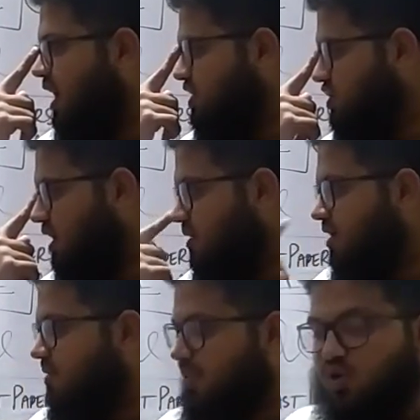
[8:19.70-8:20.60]
अच्छा
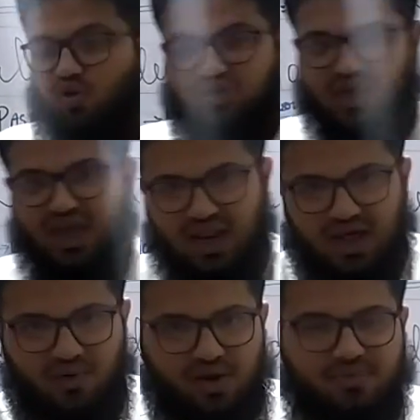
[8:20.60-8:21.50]
फिर उसके
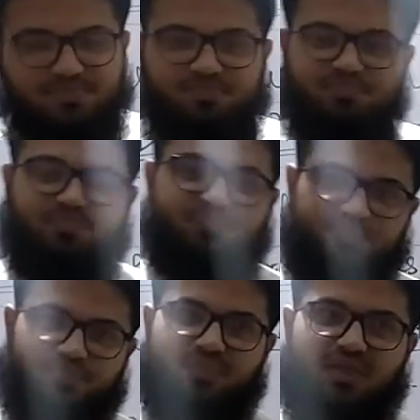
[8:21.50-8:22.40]
अलावा
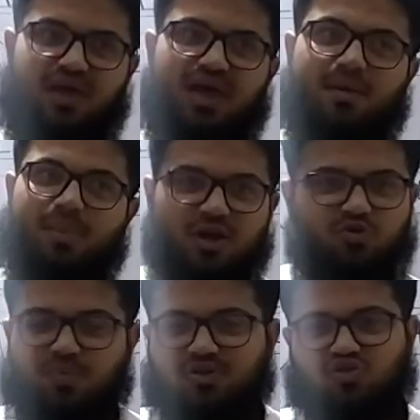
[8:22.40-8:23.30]
पास
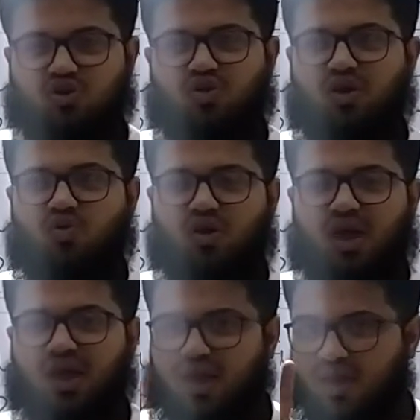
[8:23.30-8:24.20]
पेपर्स तो चलो ये हो
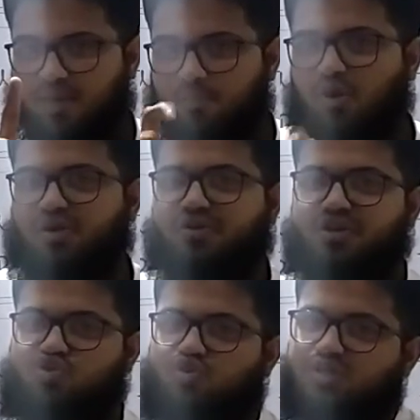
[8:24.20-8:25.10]
गया एक इंपॉर्टेंट
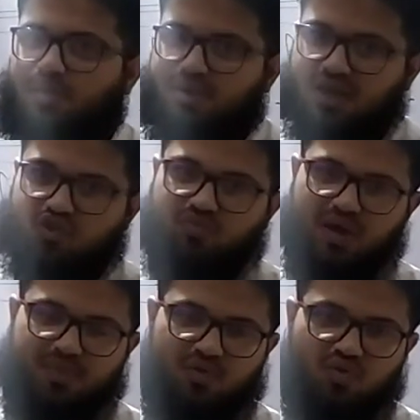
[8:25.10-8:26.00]
रिसोर्स का बता दूं
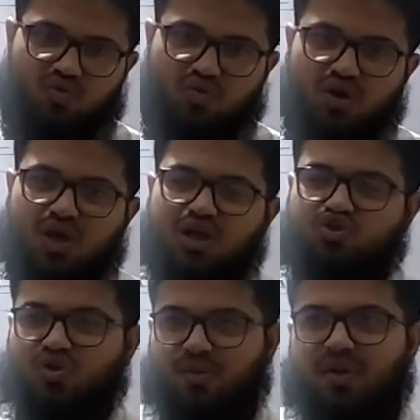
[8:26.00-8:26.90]
मैं आप लोगों को
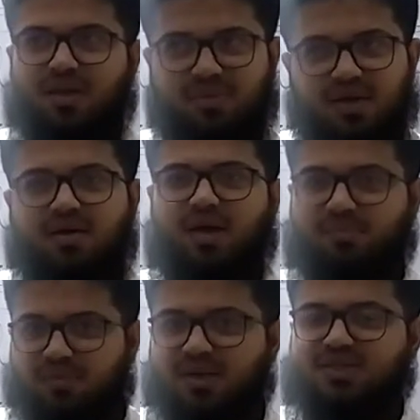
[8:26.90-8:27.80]
जो कि मैंने भी एम
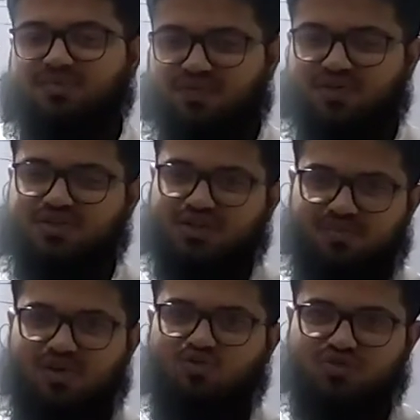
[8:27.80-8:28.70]
में फर्स्ट
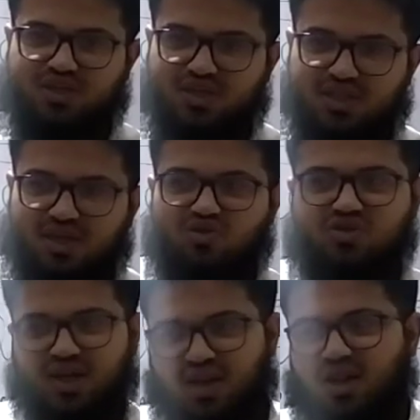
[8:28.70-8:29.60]
ईयर में यूज़ की थी और
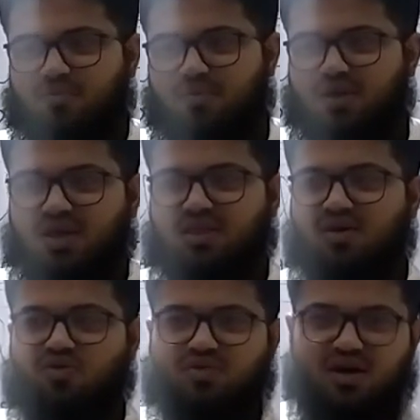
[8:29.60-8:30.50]
सेकेंड ईयर में भी की
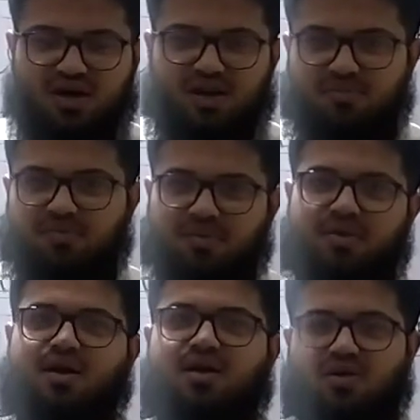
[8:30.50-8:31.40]
थी और थर्ड ईयर में भी
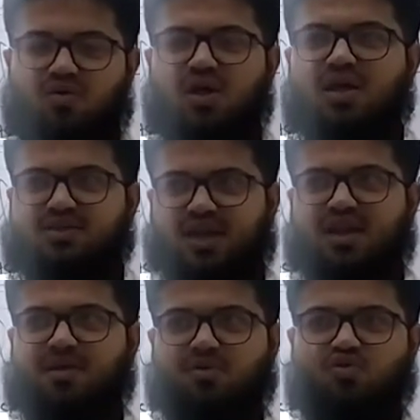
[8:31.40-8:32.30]
अभी कर रहा हूँ
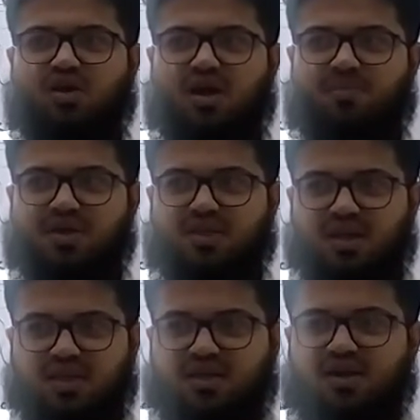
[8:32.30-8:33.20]
सेकेंड ईयर में थोड़ी कम की थी
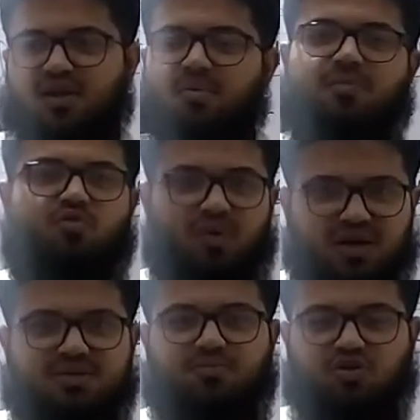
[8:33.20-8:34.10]
लेकिन थर्ड ईयर में अब
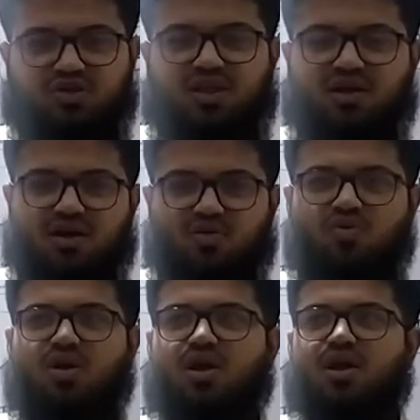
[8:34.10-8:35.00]
दोबारा से बहुत ज़्यादा कर रहा हूँ